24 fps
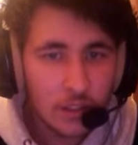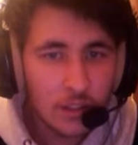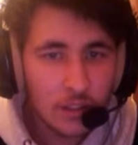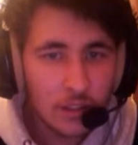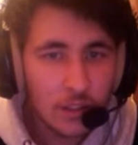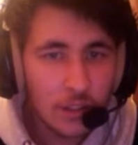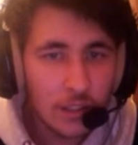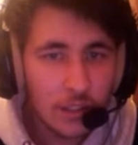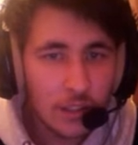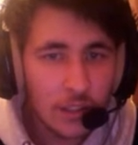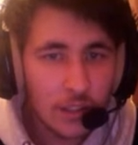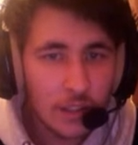
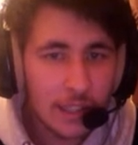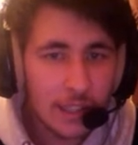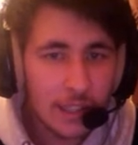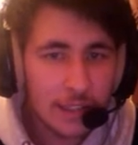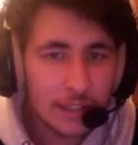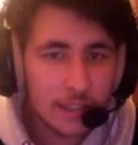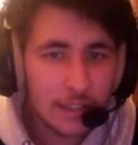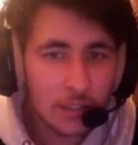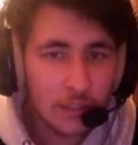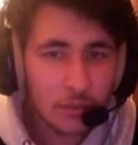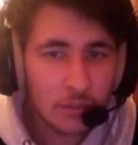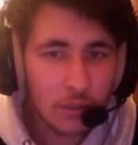Ok,
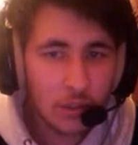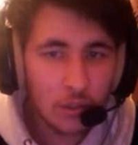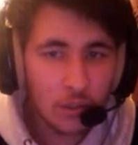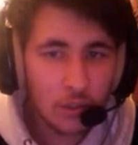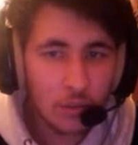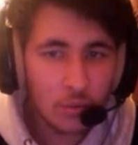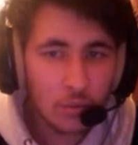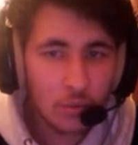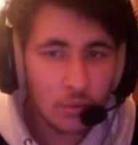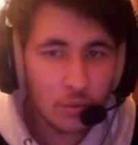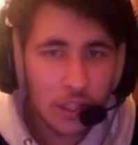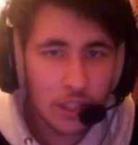ragazzi, quello
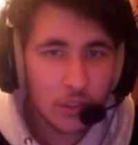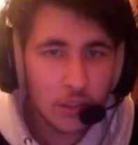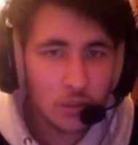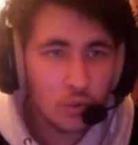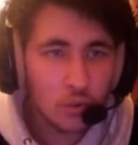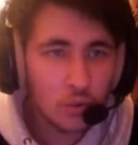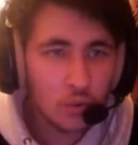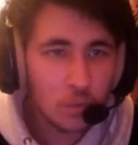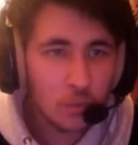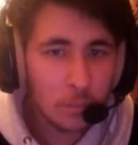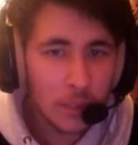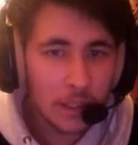usa la
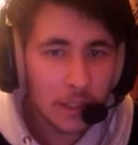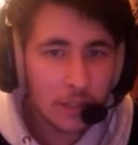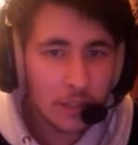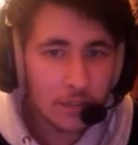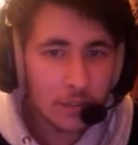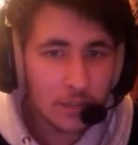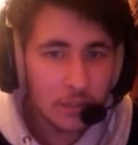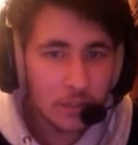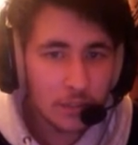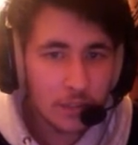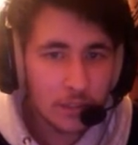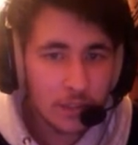super,
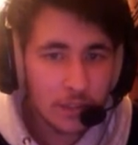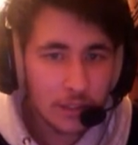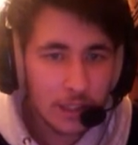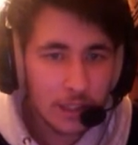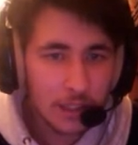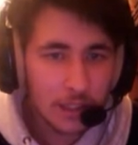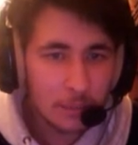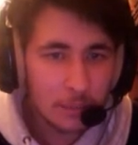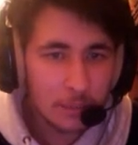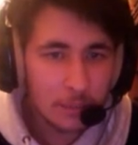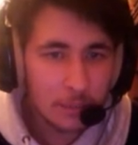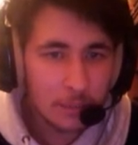così se l'ha
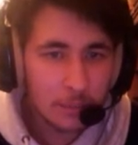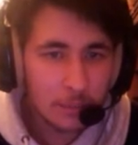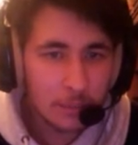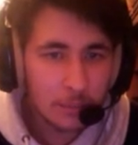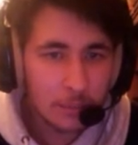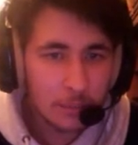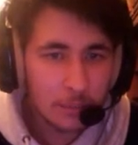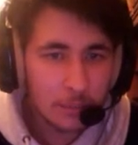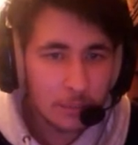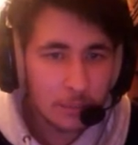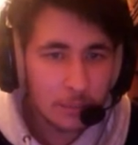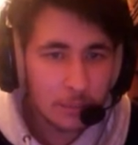sprecata.
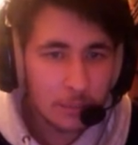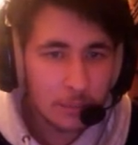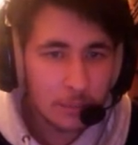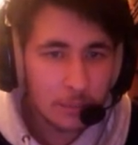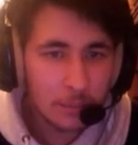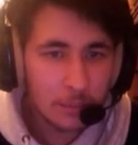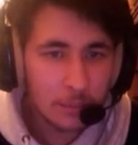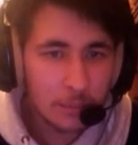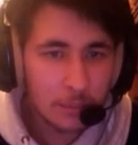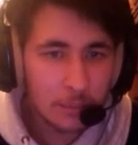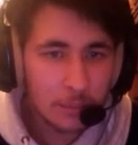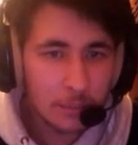
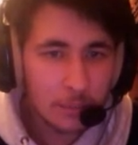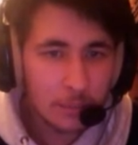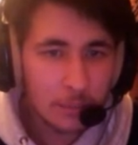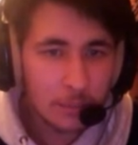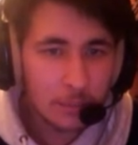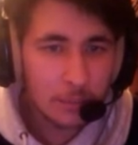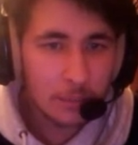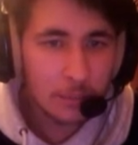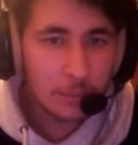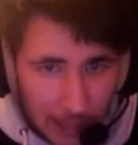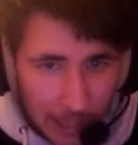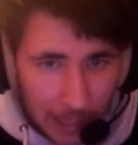Uno che si
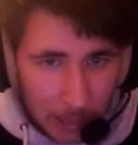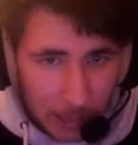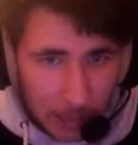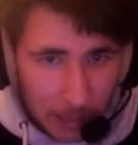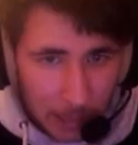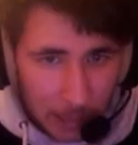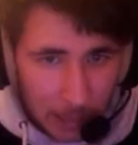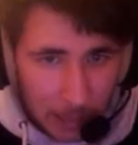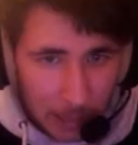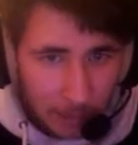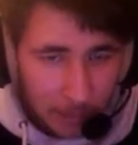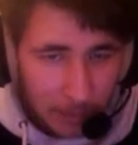allontani per
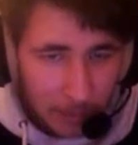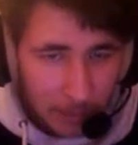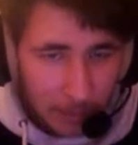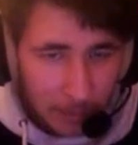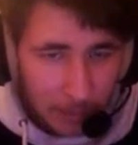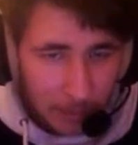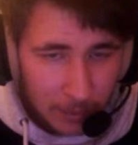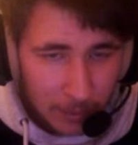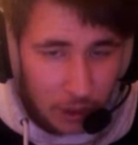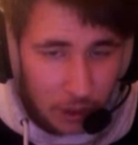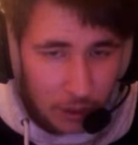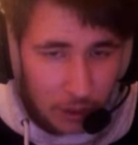non farmi
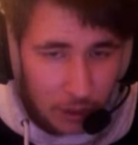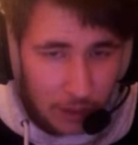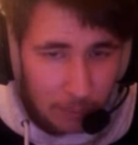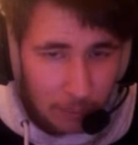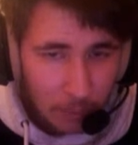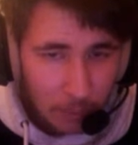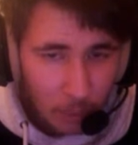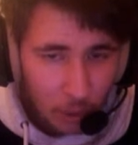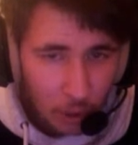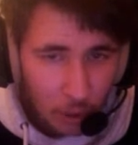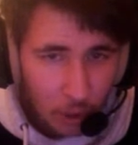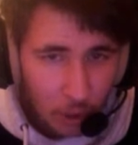risorgere,
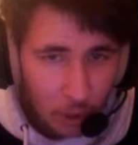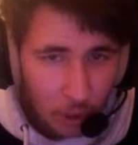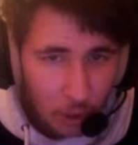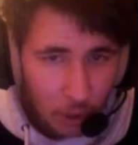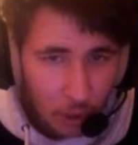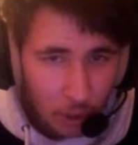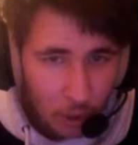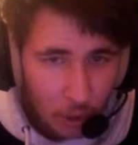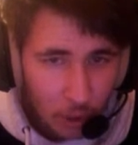tipo...